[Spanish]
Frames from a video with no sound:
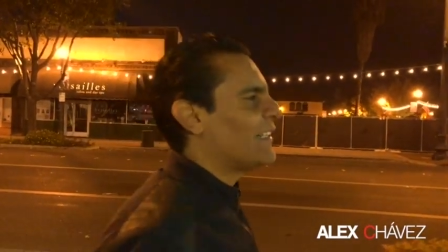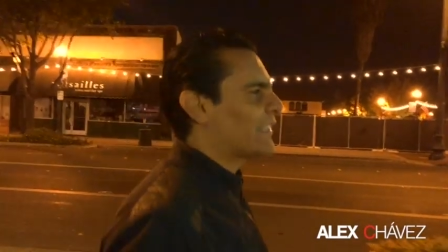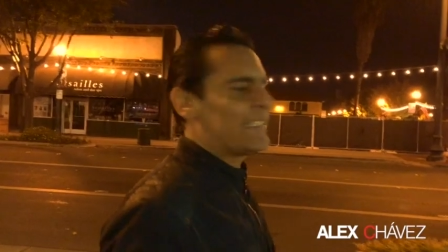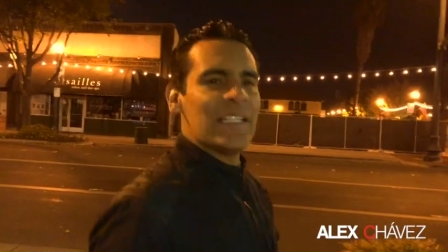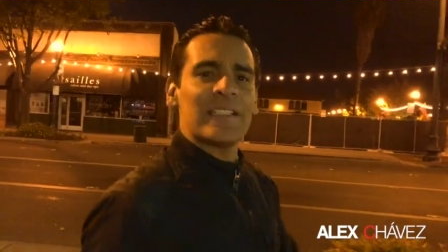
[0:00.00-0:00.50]

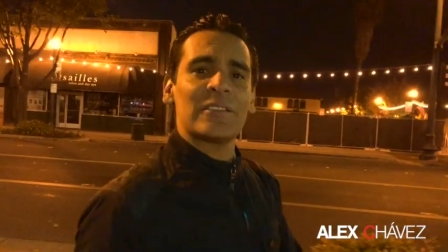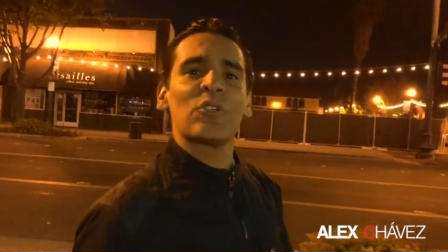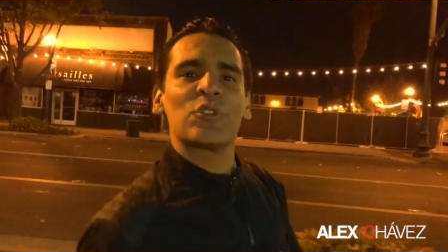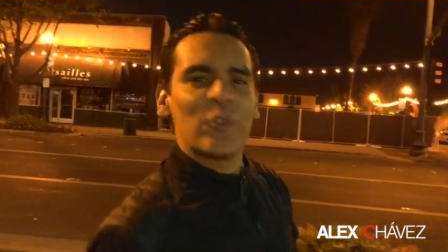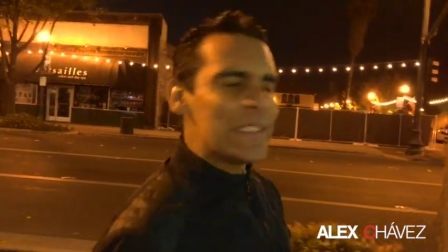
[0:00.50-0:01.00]
aquí en
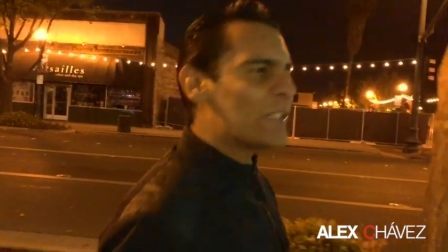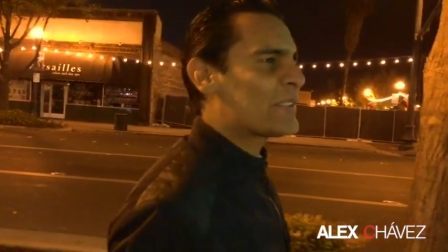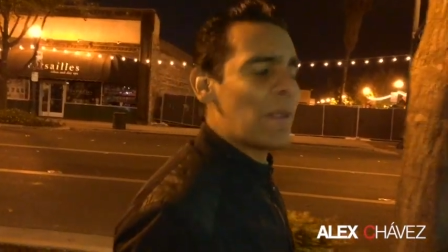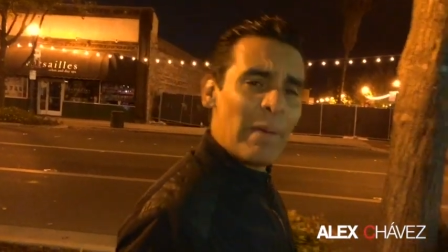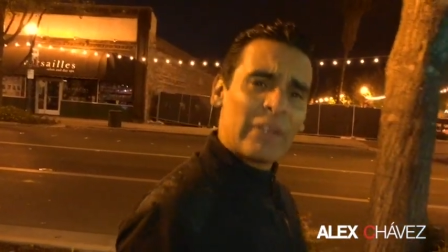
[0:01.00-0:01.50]
Estados
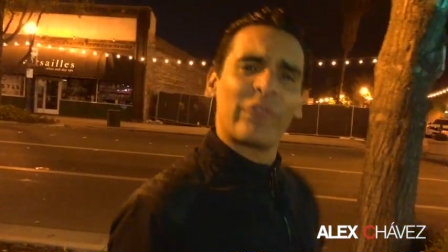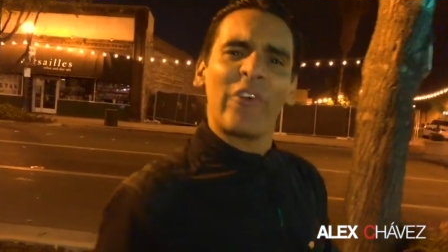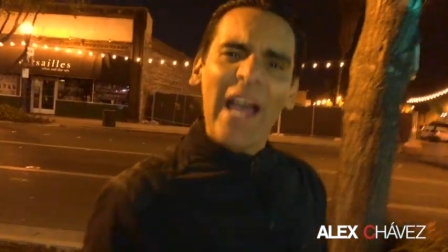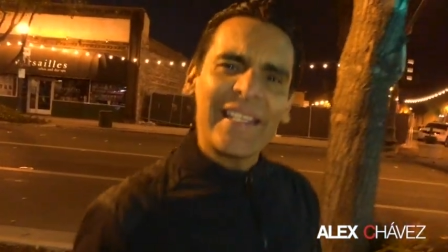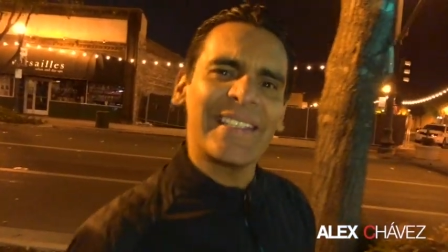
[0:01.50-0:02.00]
Unidos, el Black
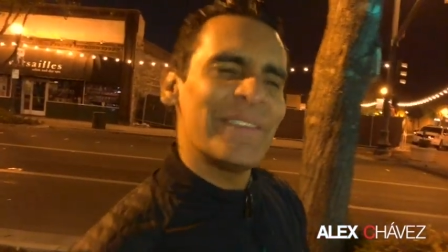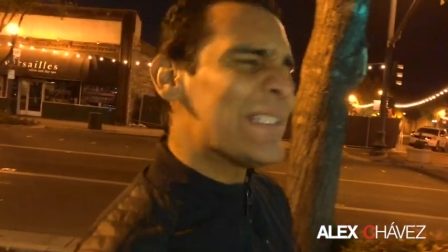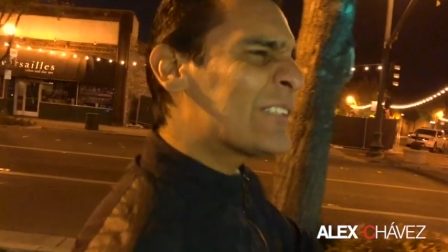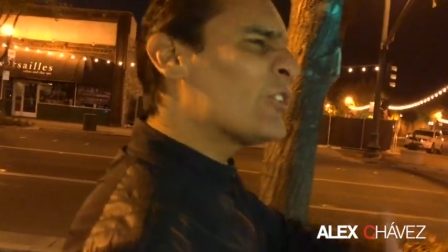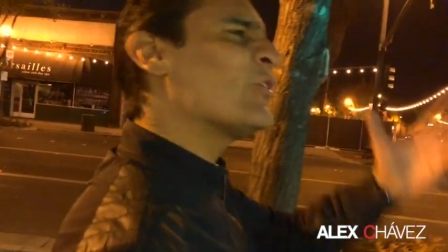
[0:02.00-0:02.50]
Friday,
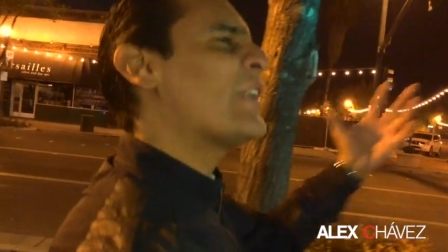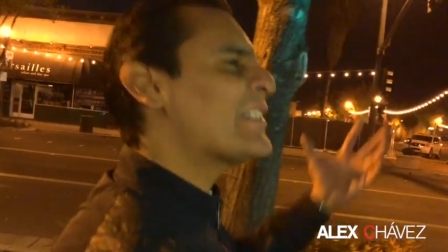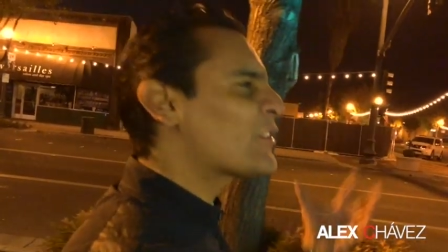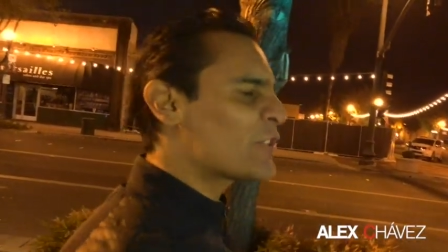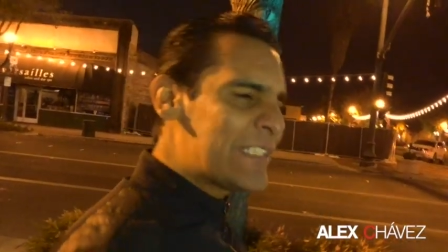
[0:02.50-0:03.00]
viene todo
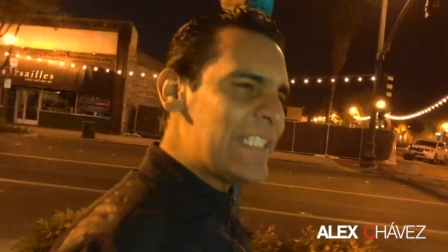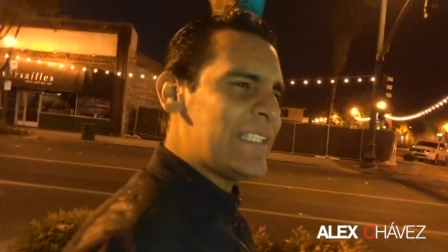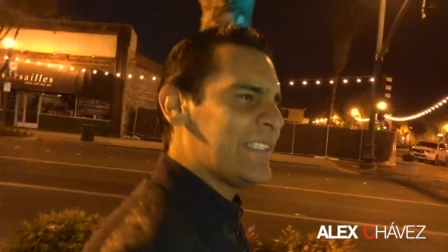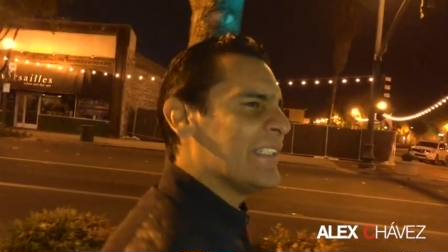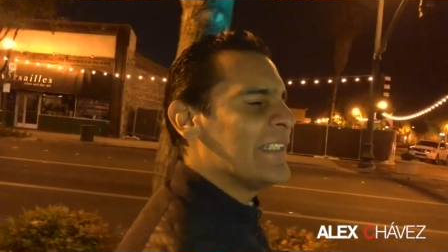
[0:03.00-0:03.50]
eso,
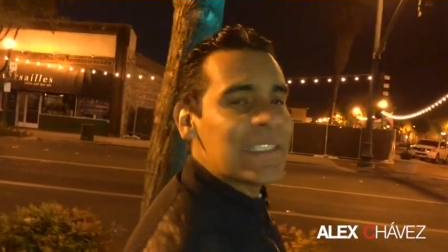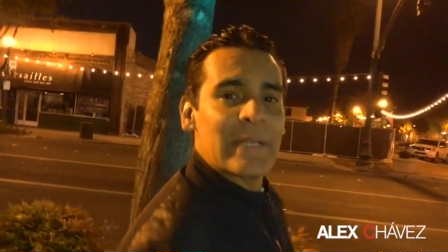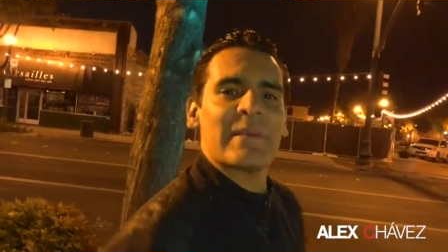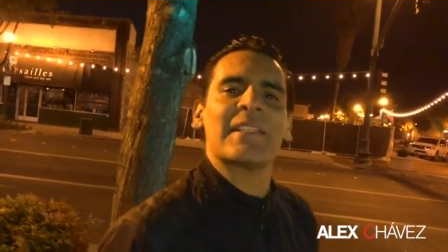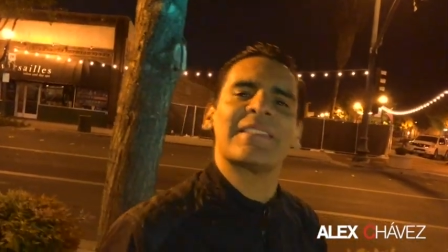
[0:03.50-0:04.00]
sí. ¿Y qué
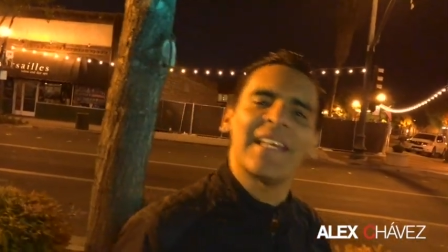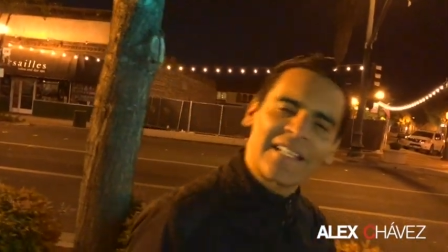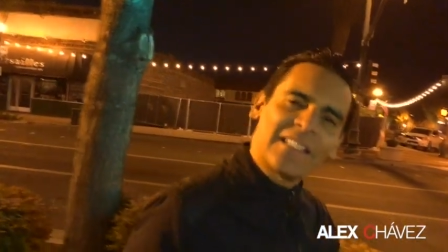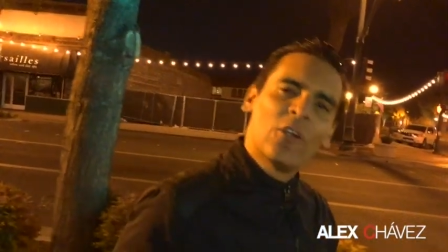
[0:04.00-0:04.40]
vas a hacer?